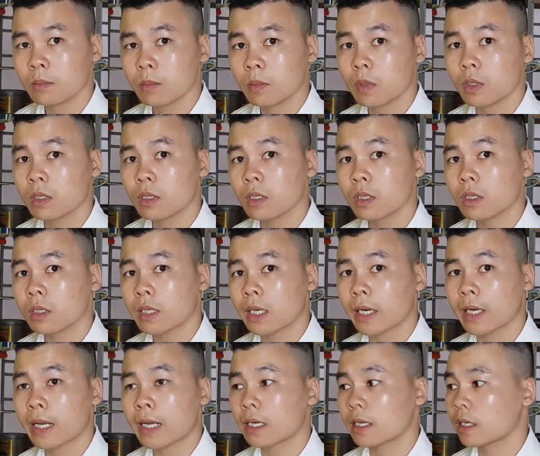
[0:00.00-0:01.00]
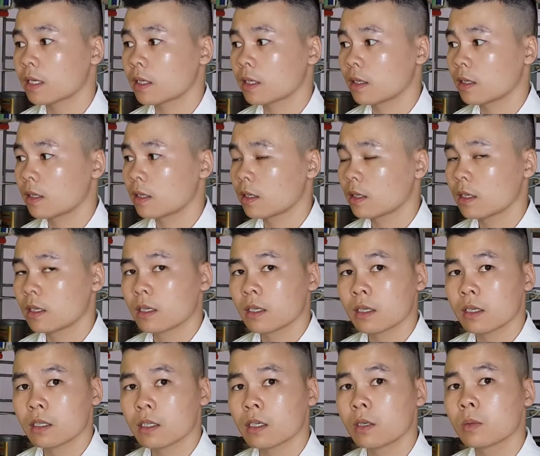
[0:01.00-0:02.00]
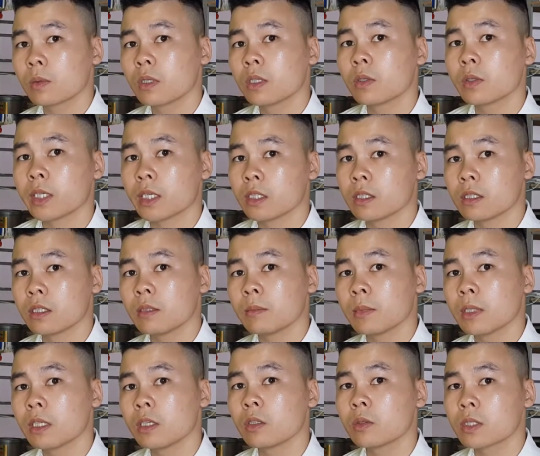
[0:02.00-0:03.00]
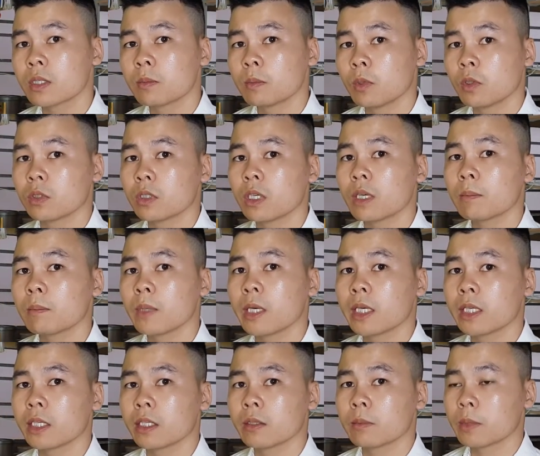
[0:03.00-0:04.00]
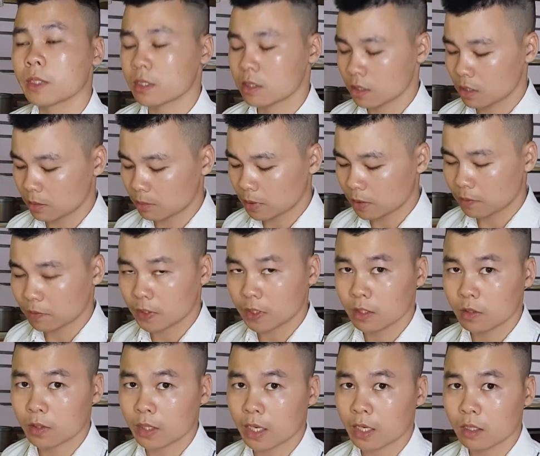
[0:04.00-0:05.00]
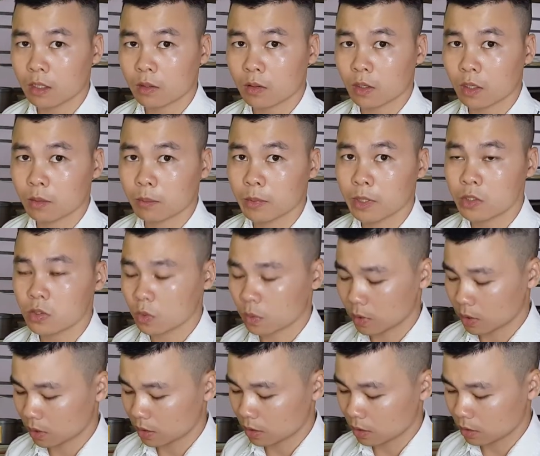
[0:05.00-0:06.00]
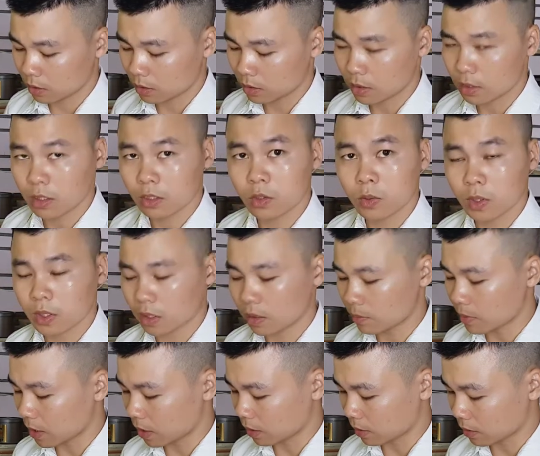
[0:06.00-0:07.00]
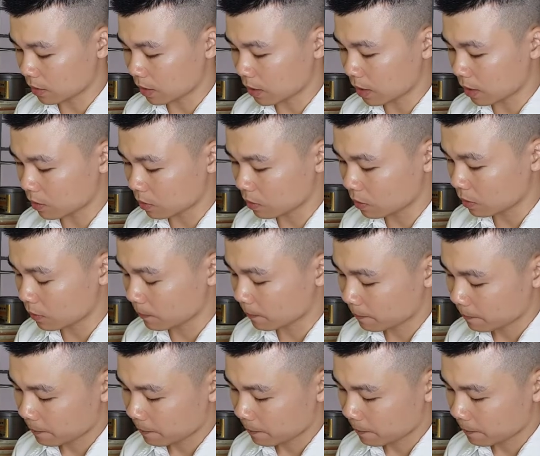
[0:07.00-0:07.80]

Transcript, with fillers: muốn à, cài đặt không lưu thẻ nhớ mà lưu trên bộ nhớ mây thì mình sẽ mất phí theo tháng là khoảng mấy chục nghìn đấy Nên tùy các bạn cài đặt không